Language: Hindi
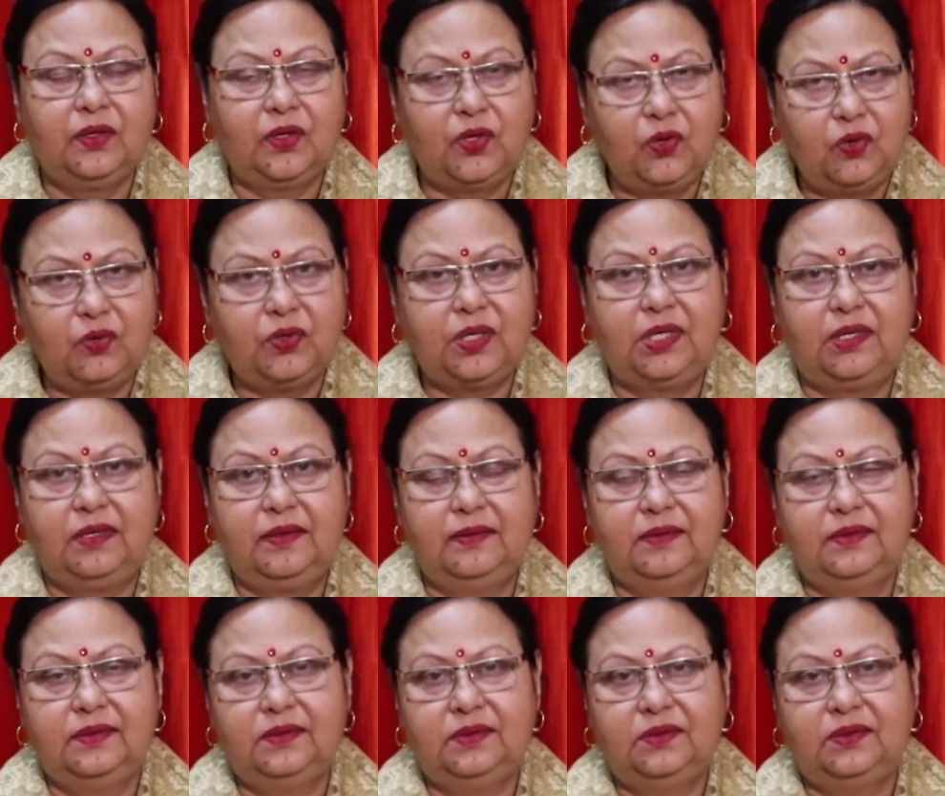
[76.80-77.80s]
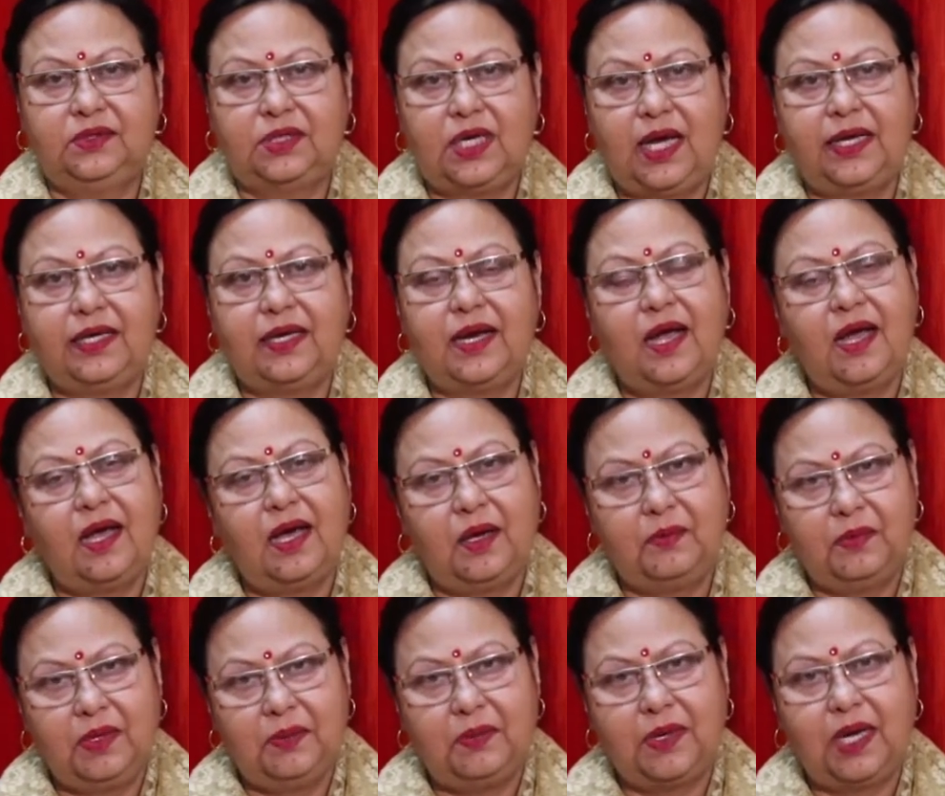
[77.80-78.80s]
क्योंकि चाइना
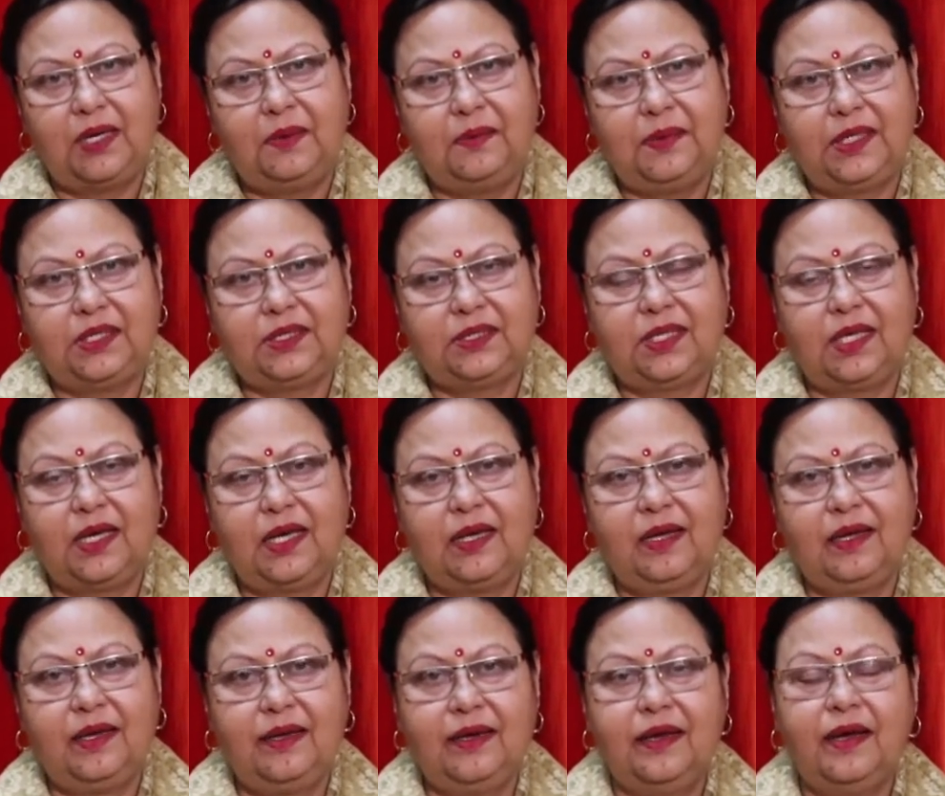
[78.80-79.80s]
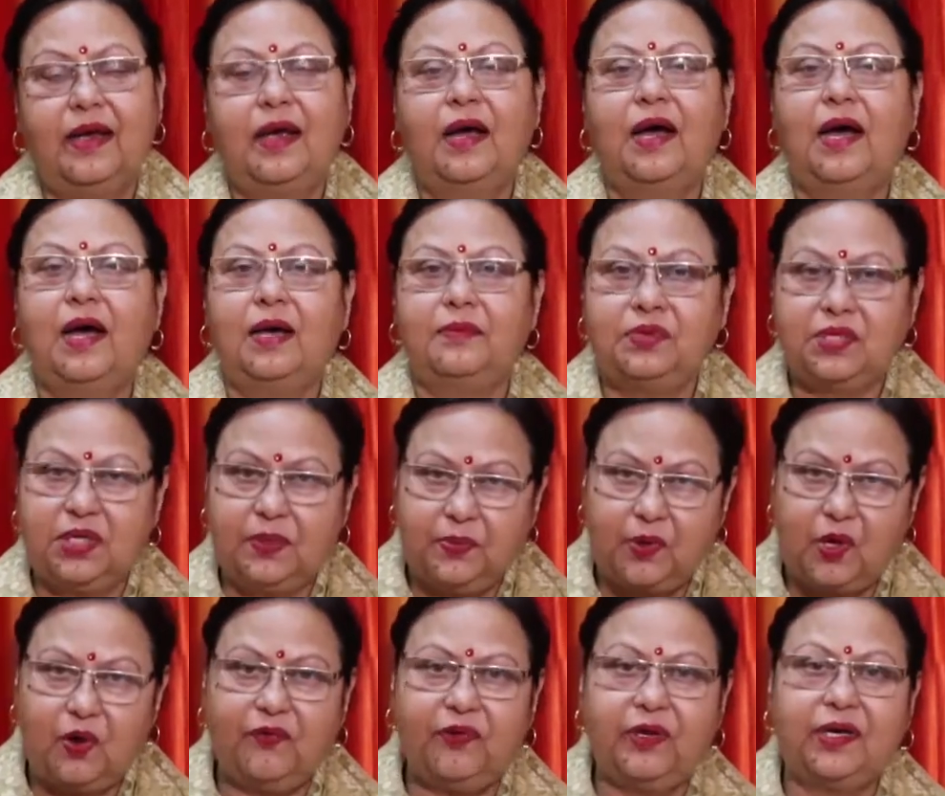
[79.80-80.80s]
हमें माल बेचता है हमसे
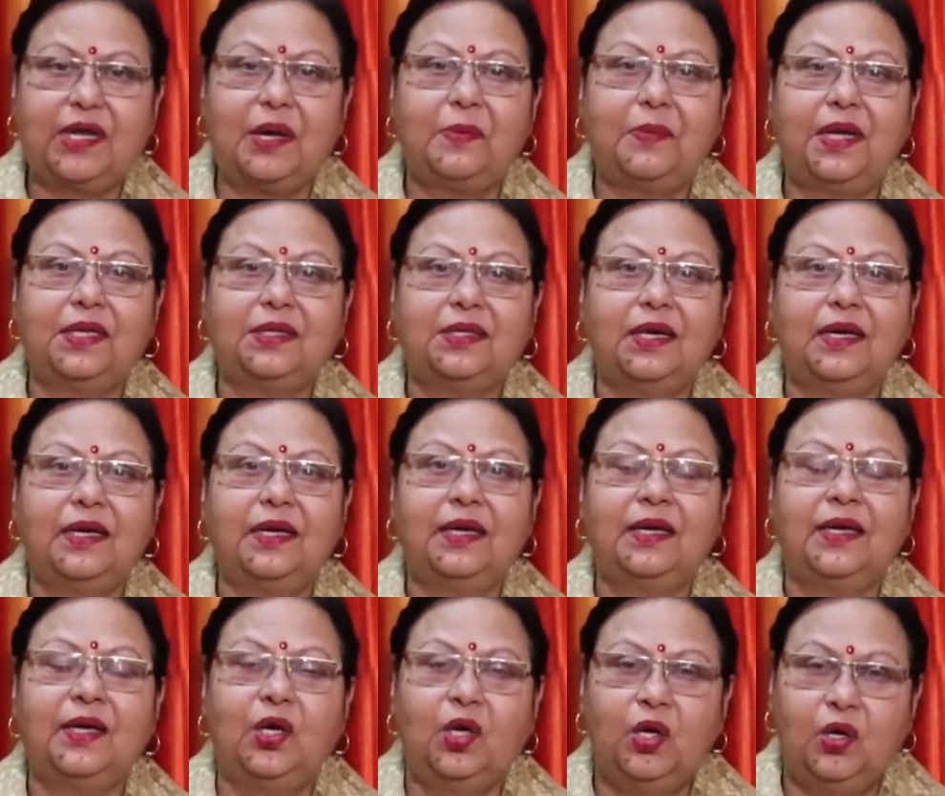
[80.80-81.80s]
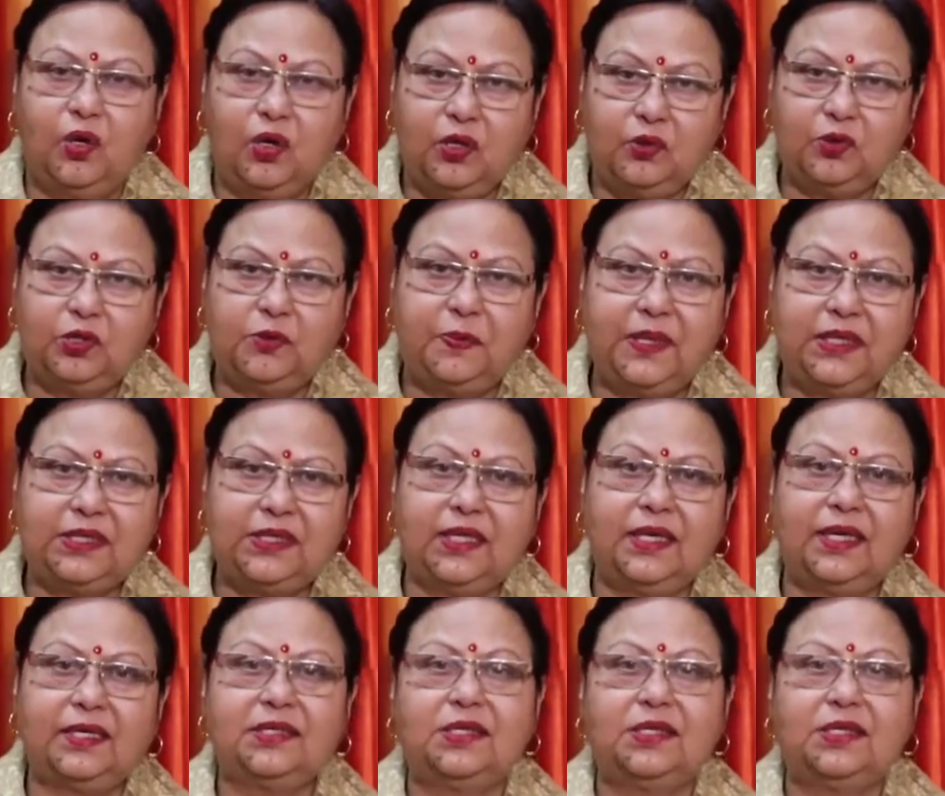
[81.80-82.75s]
प्रॉफिट कमाता है और उस पैसे का